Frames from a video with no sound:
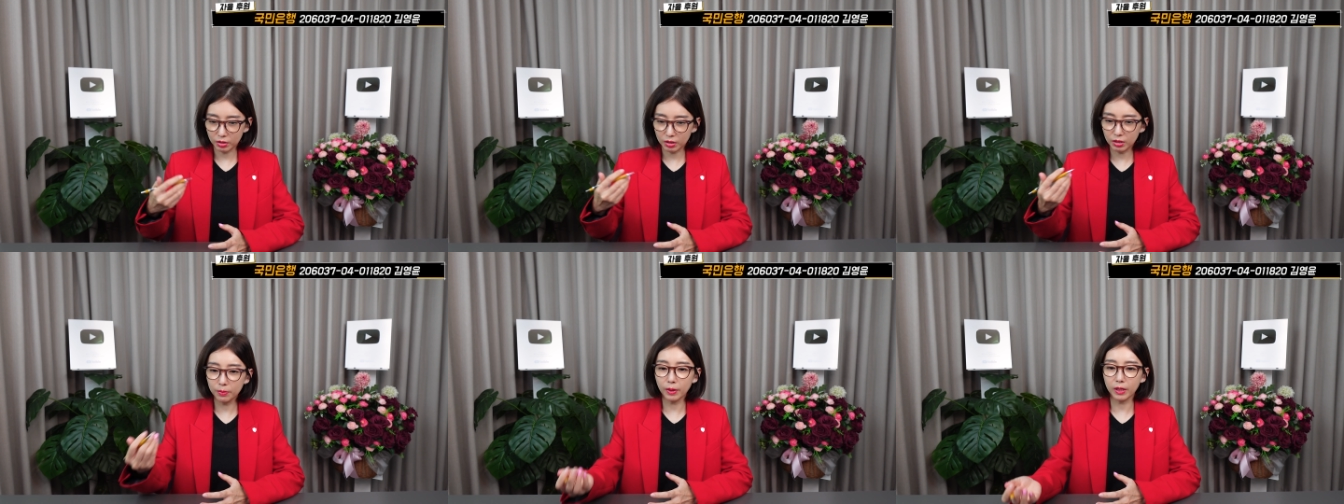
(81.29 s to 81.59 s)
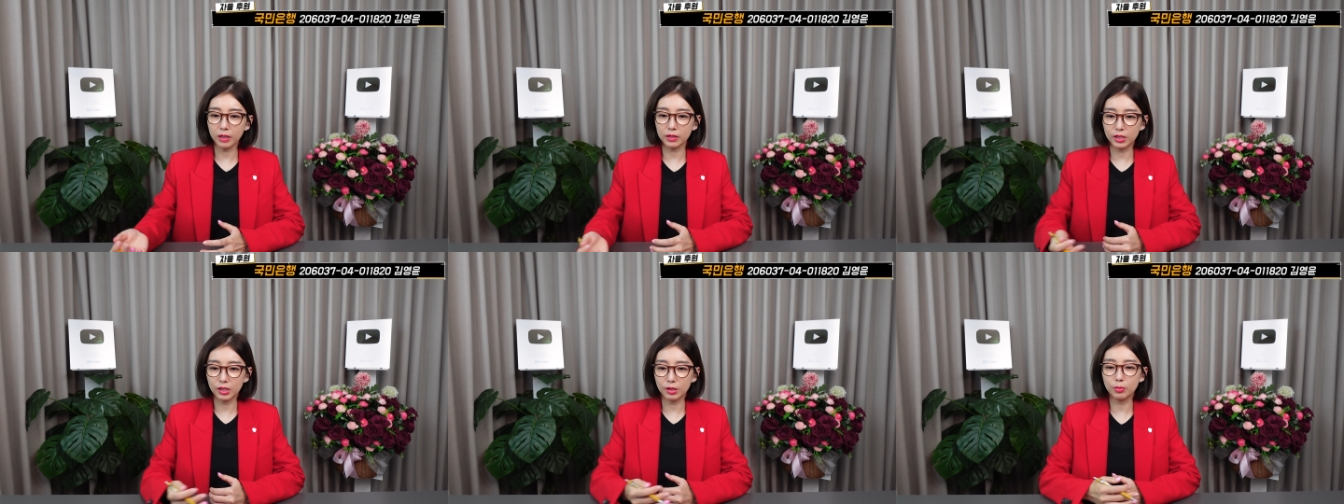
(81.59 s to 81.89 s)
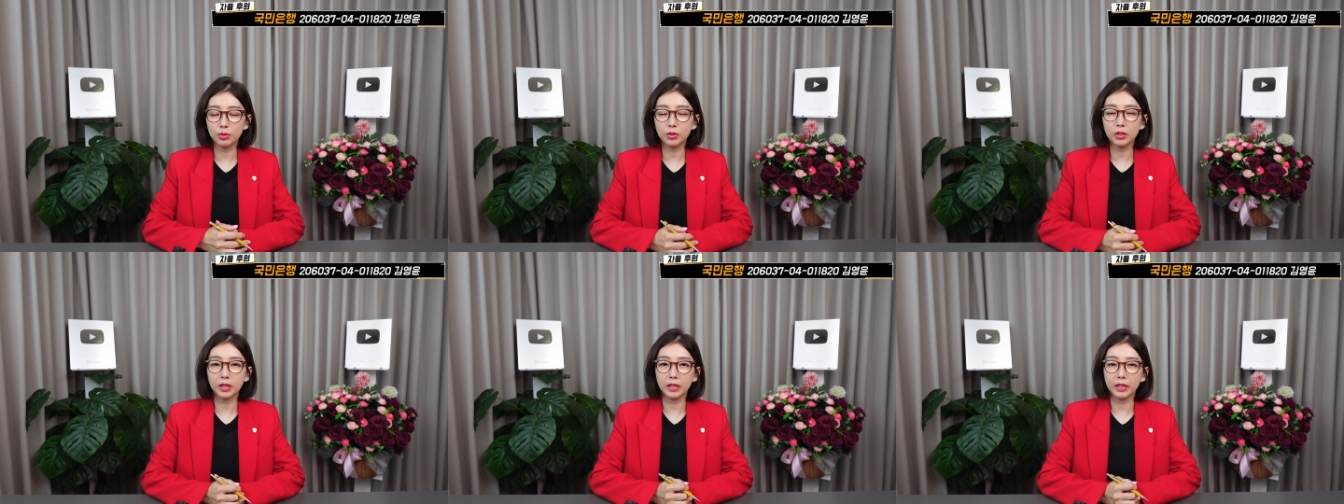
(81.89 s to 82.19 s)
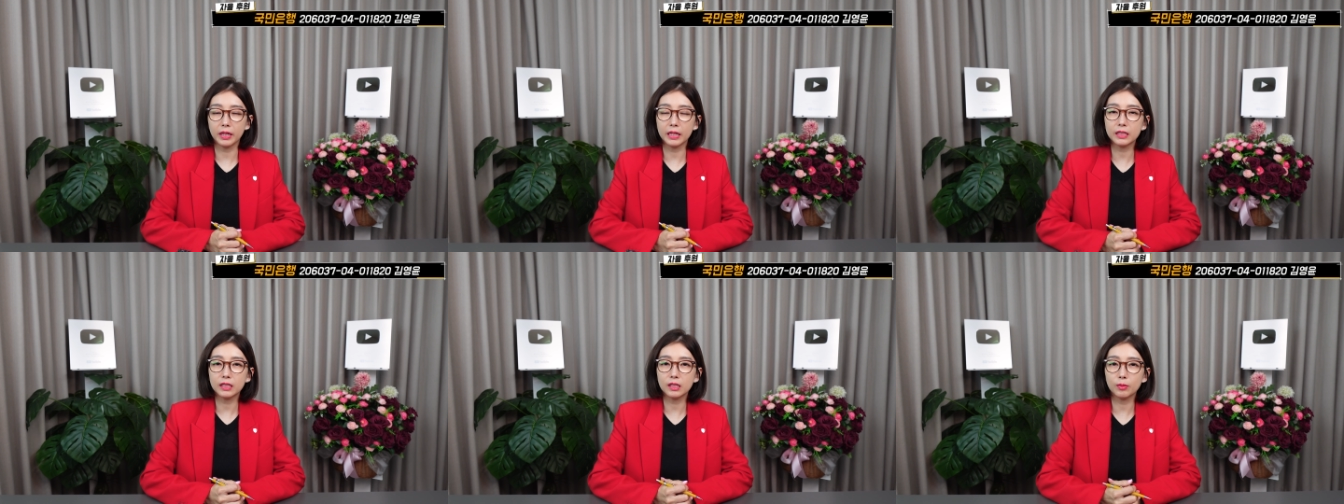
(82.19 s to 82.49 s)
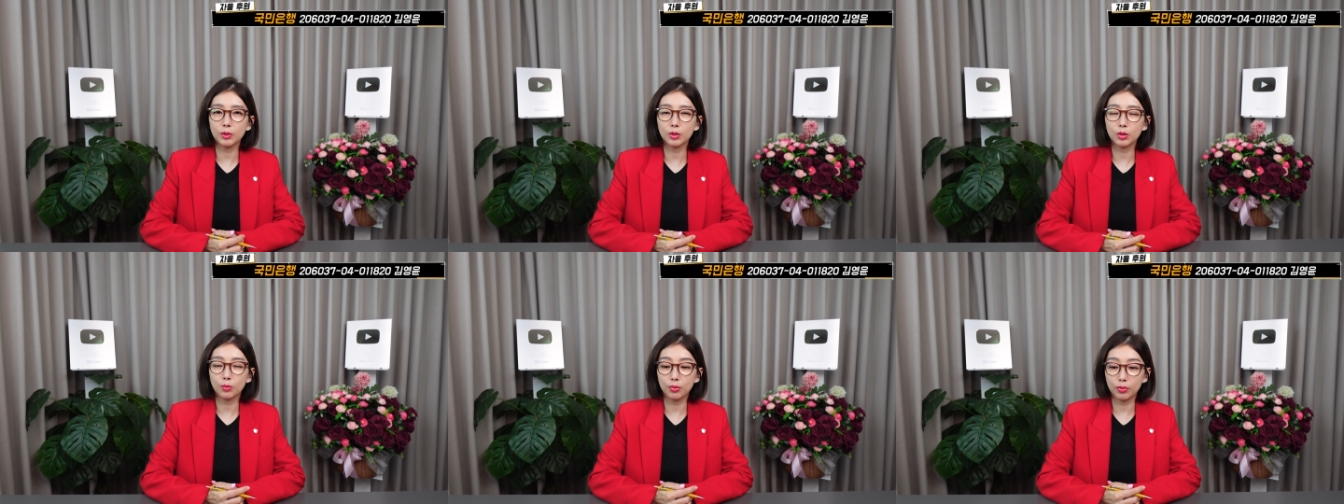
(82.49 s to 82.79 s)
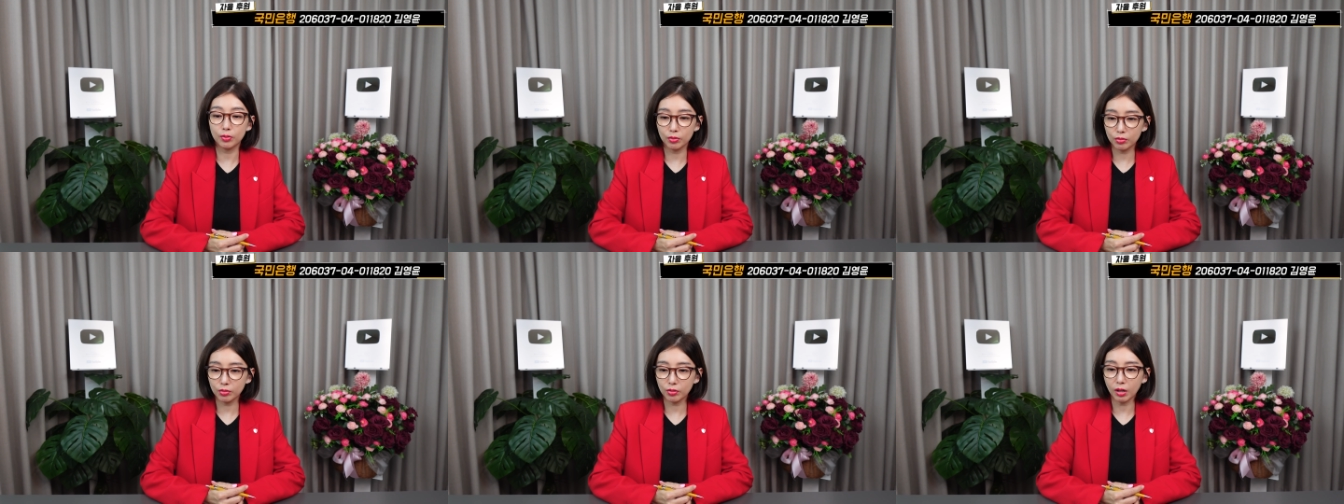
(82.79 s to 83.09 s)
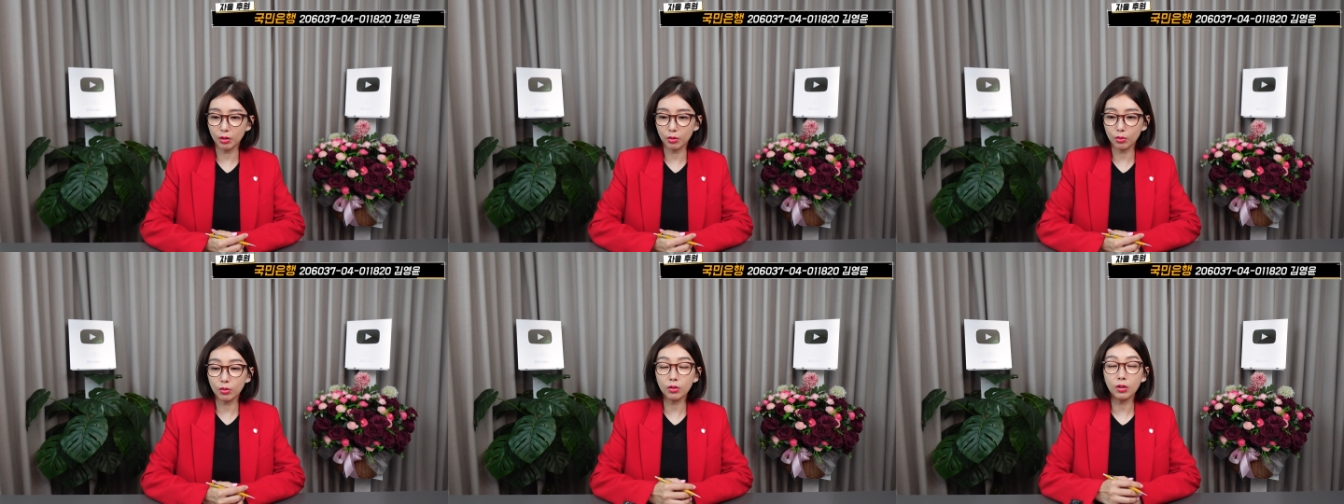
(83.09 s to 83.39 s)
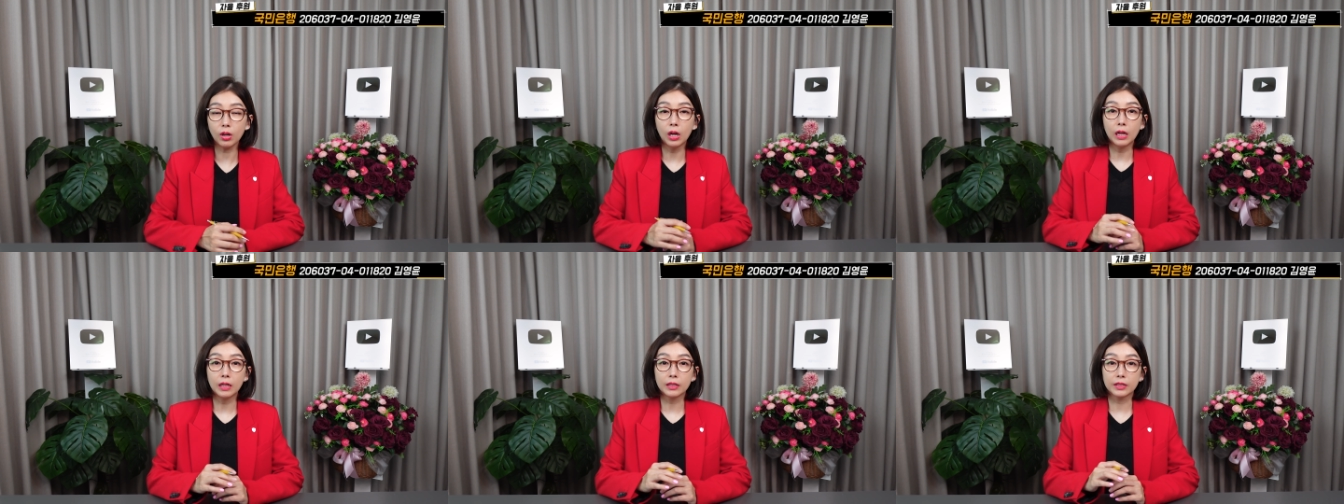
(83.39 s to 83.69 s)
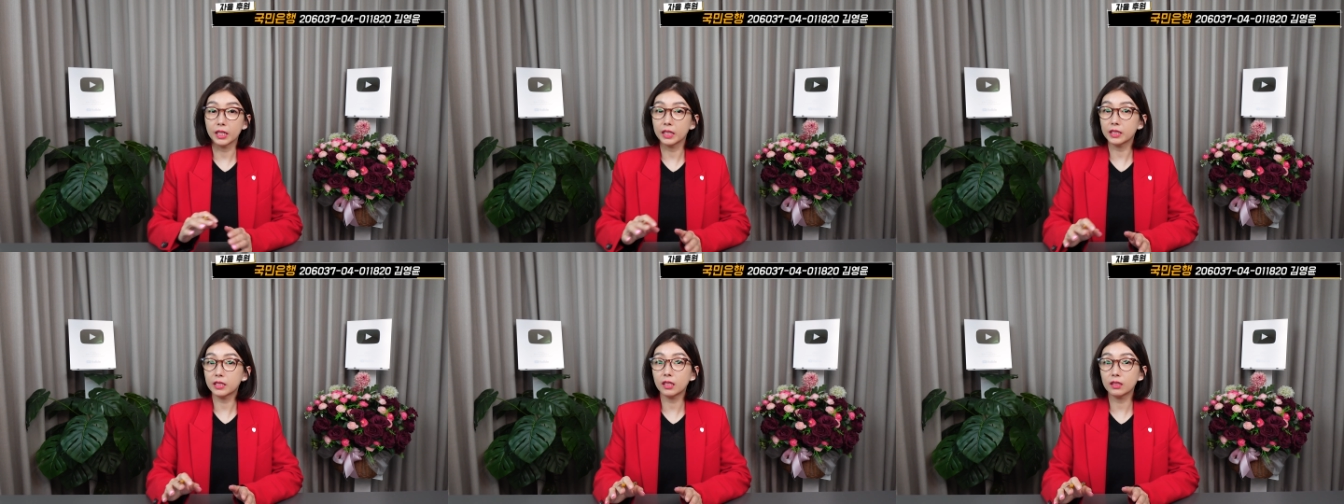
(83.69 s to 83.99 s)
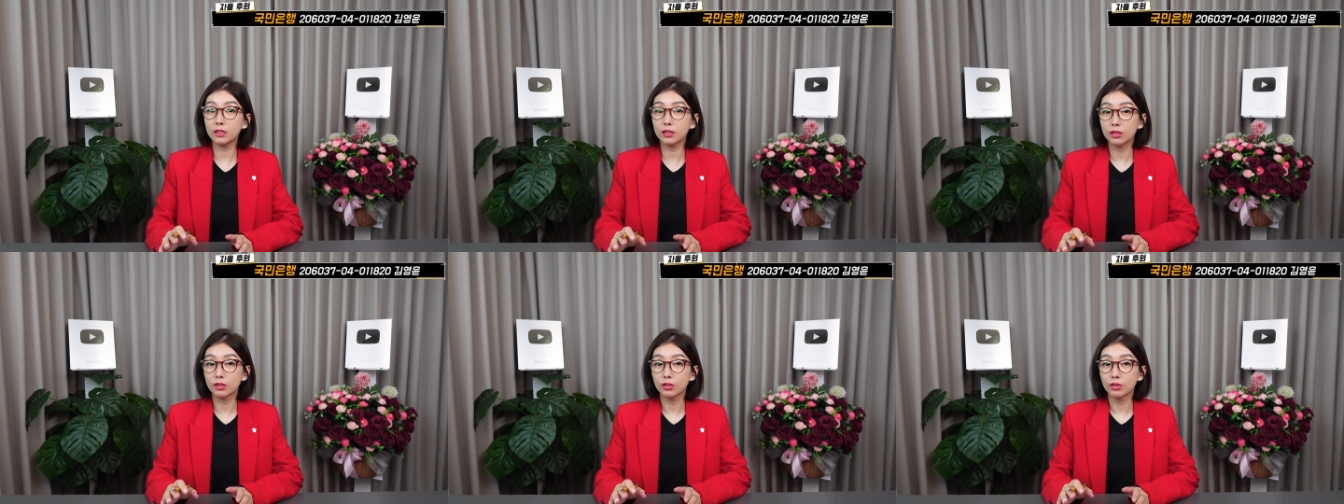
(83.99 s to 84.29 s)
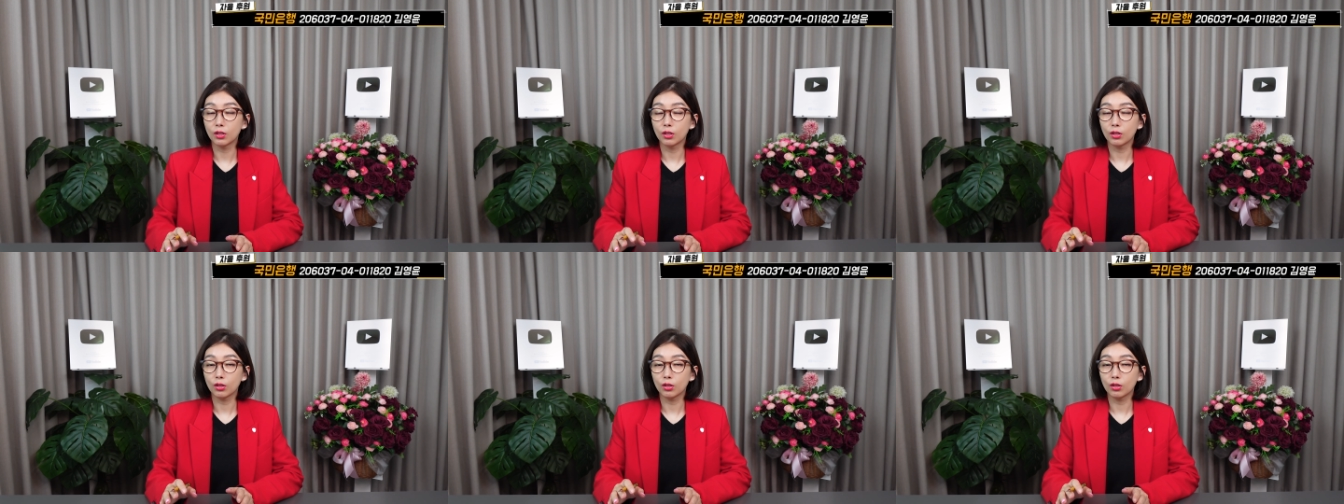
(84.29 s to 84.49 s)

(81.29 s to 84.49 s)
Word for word: 금액을 지불해야 했음에도 불구하고 재산은